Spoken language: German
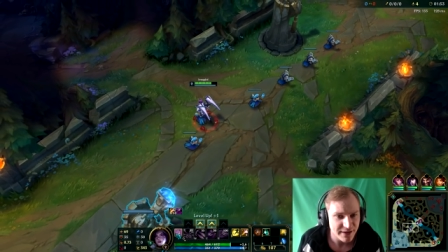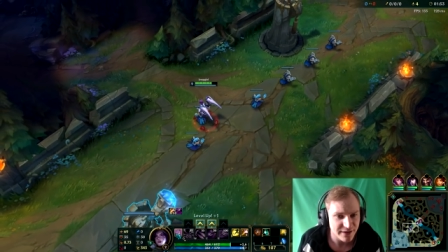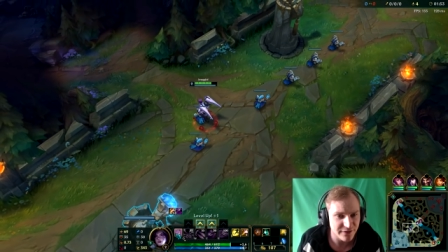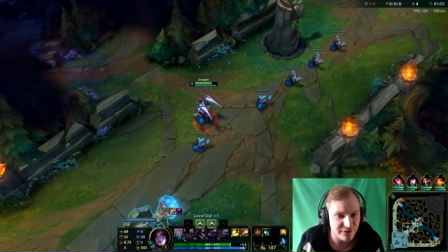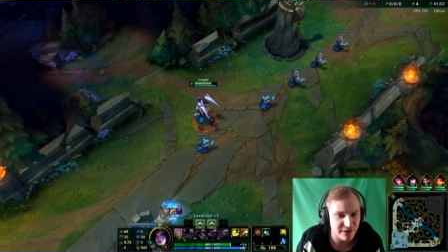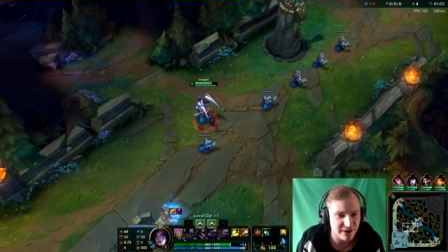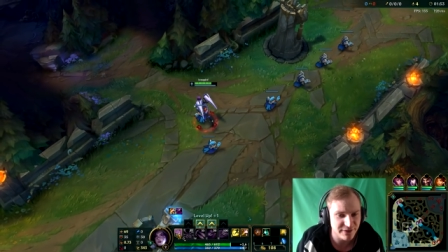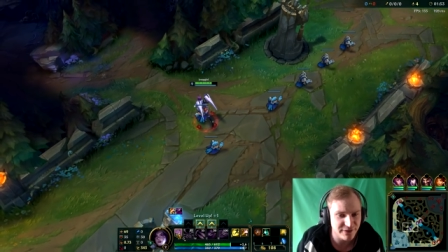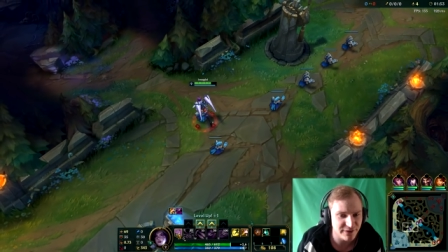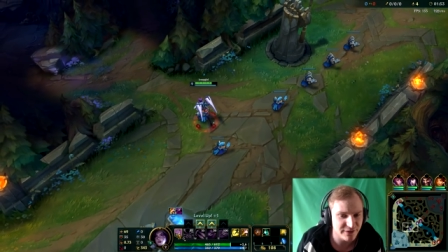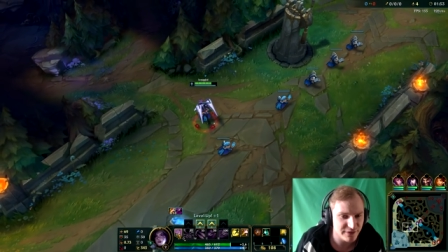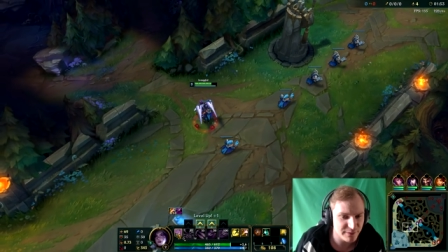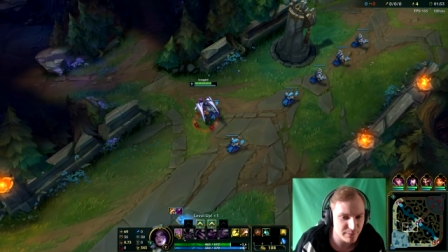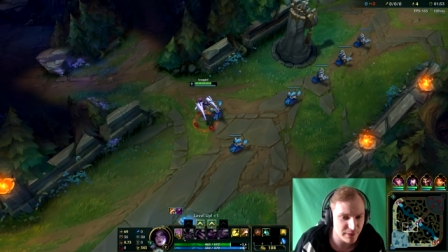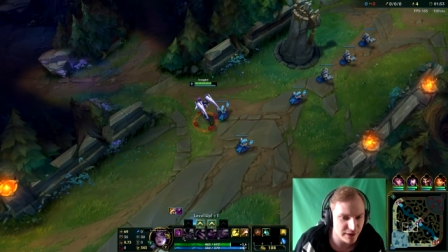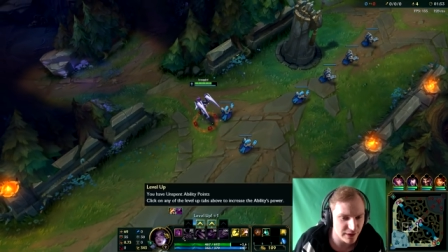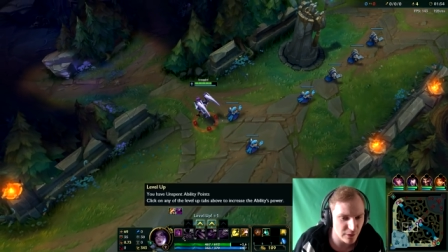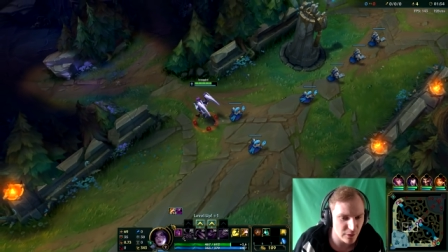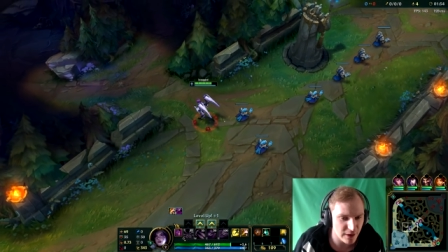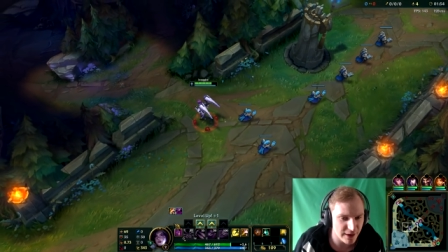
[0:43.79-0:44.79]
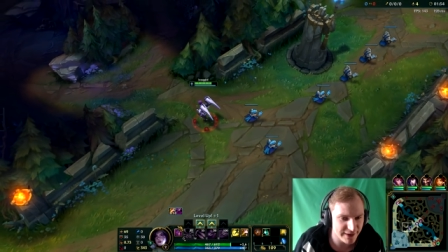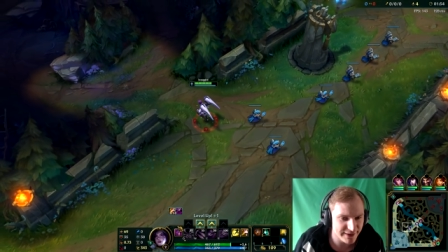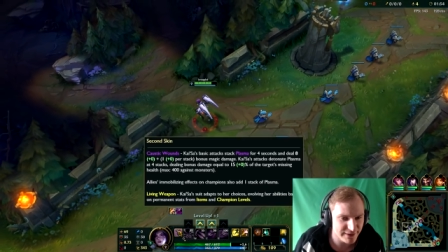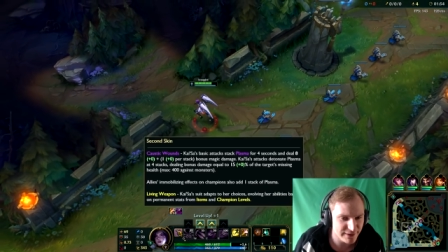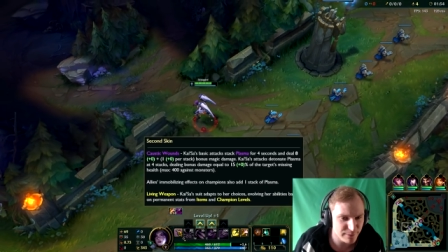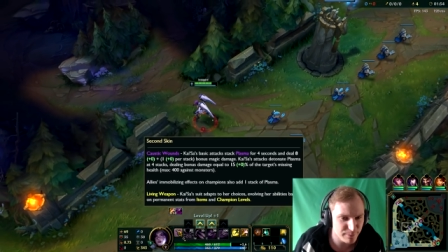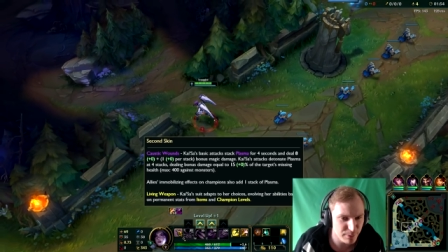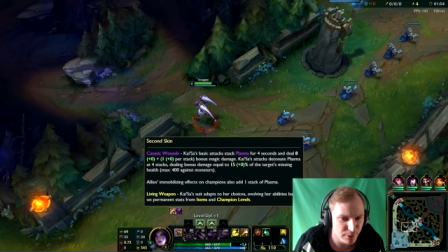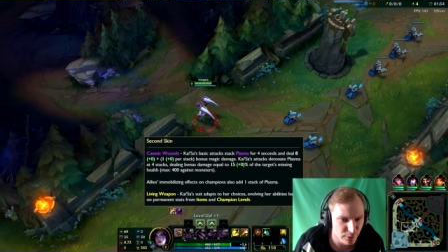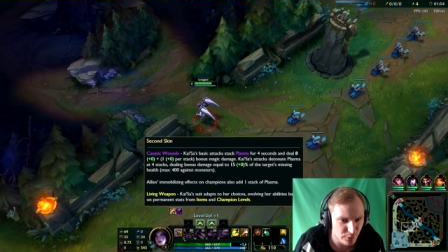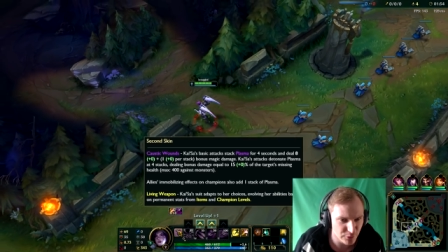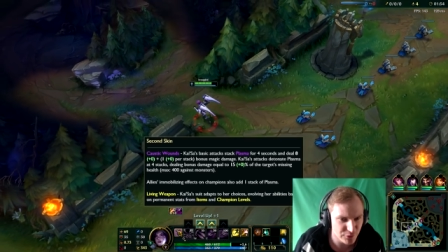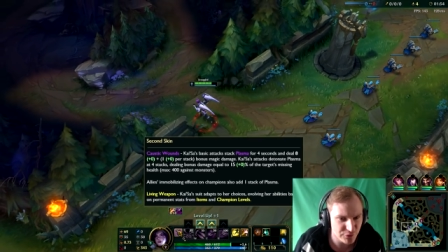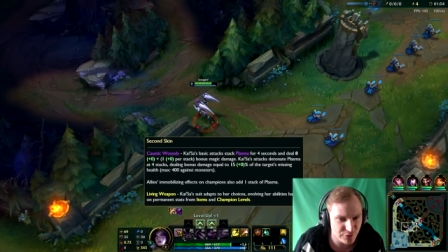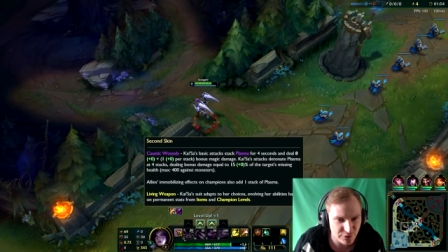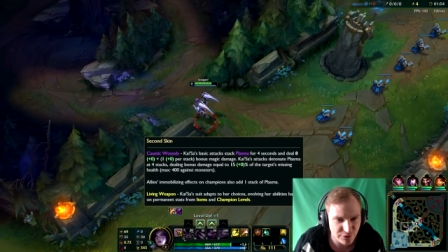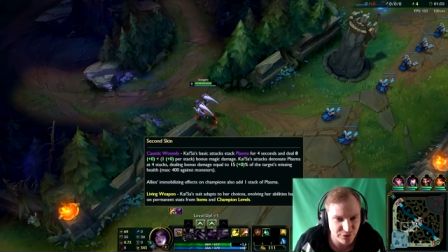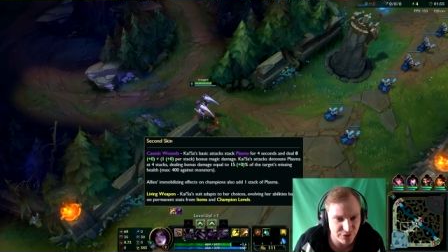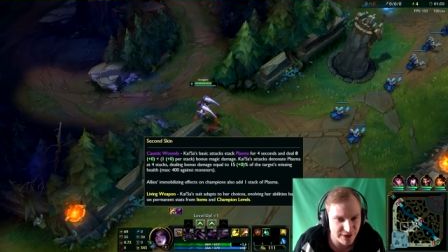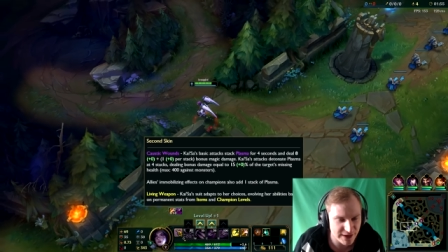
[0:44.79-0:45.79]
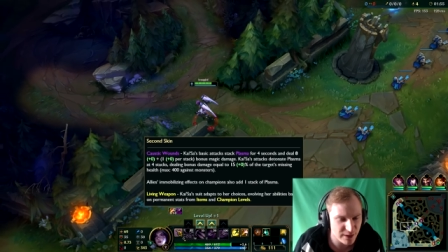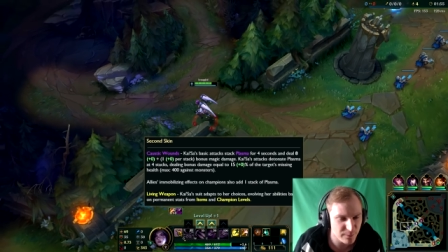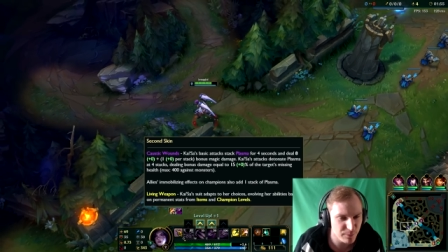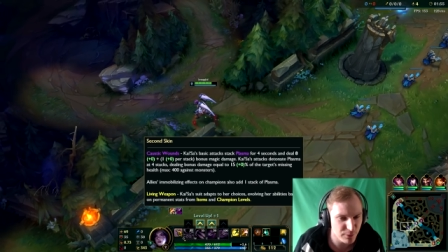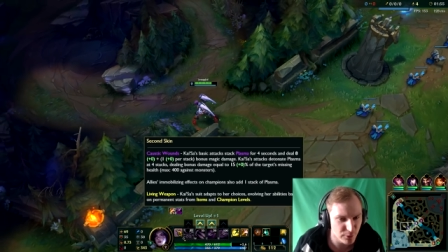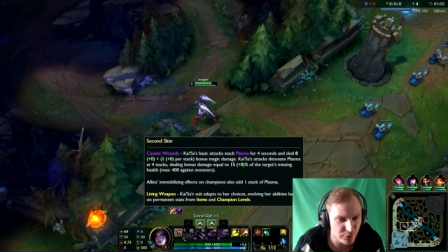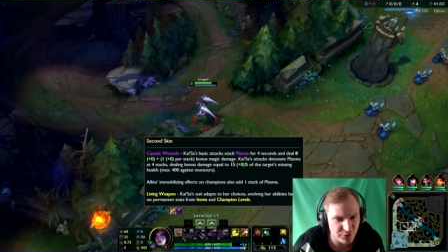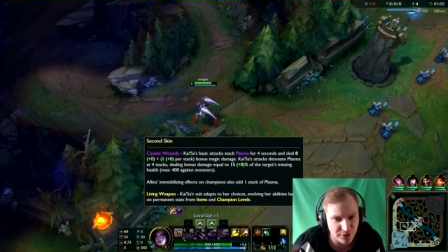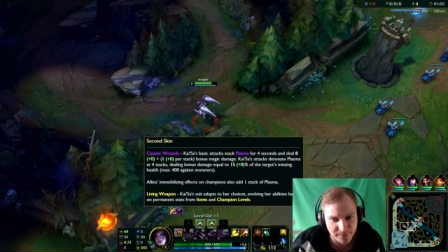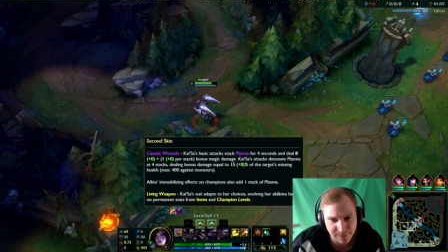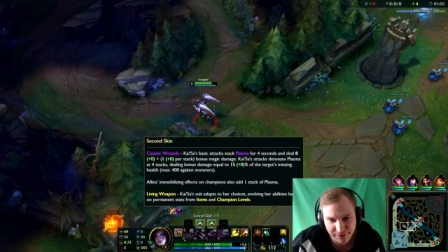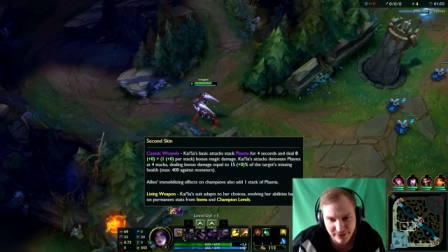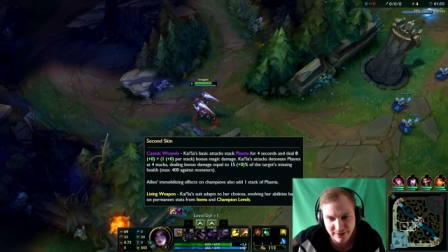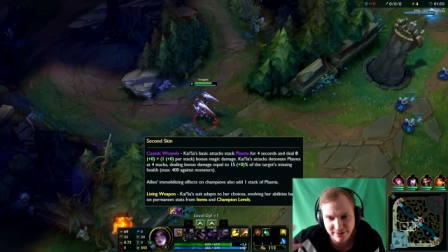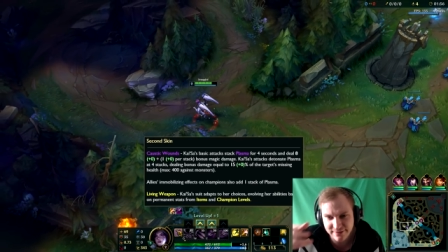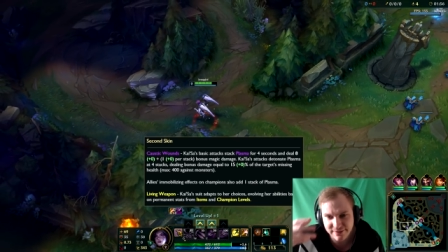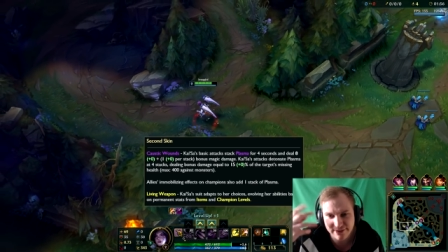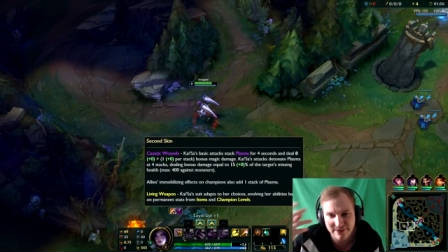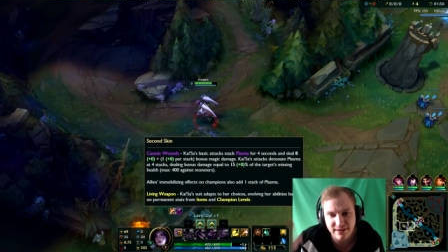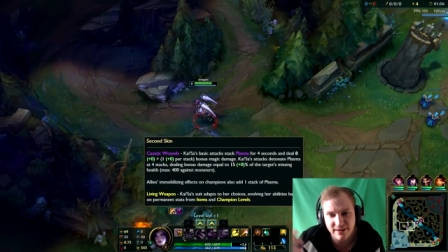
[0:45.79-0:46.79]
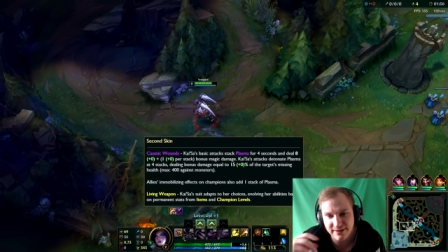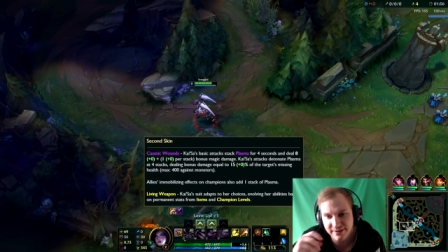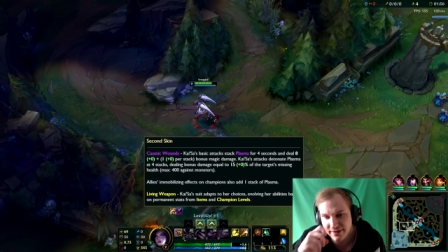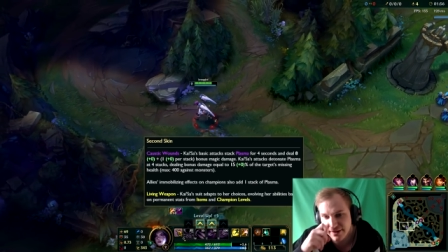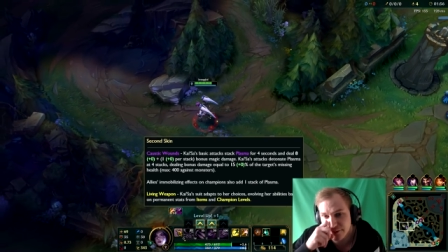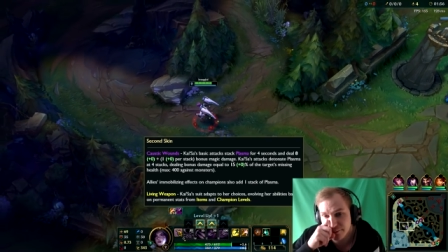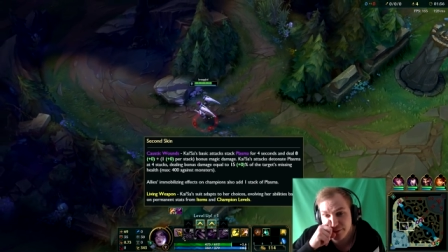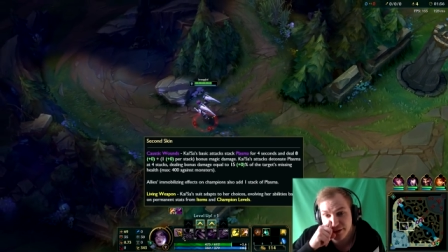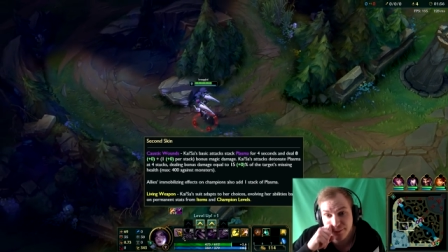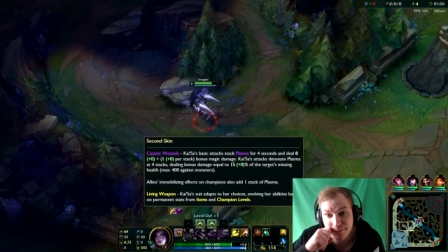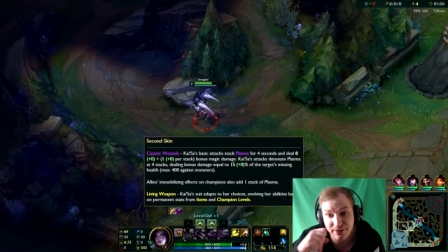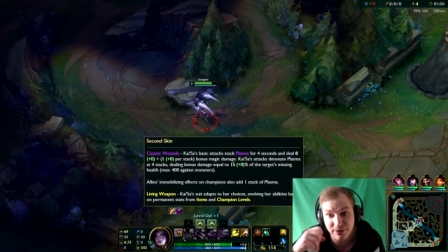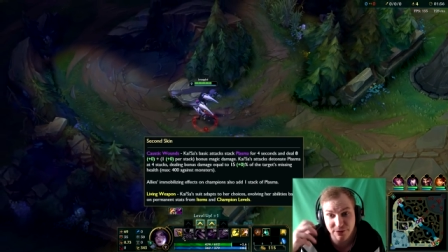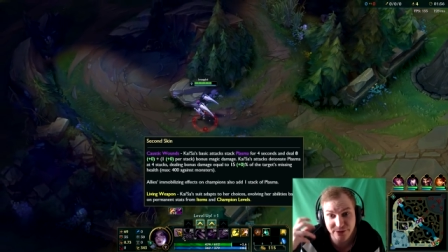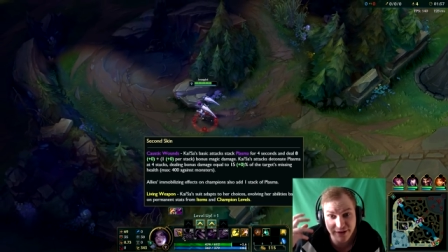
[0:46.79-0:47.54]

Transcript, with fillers: Das heißt, hier sieht man auch 1 plus Stack plus AP, das skaliert alles mit AP.